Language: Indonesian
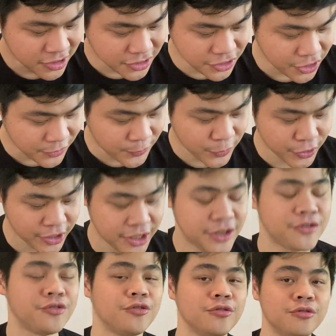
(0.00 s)
Don't
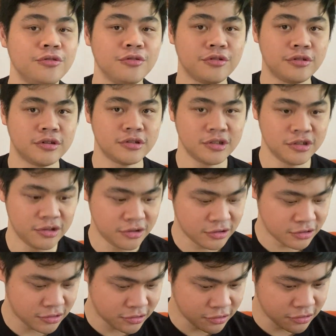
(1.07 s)
forget to continue
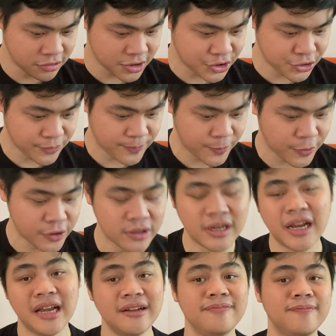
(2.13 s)
to
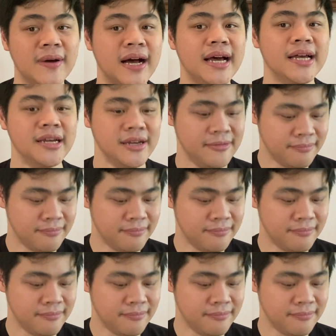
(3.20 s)
support Eva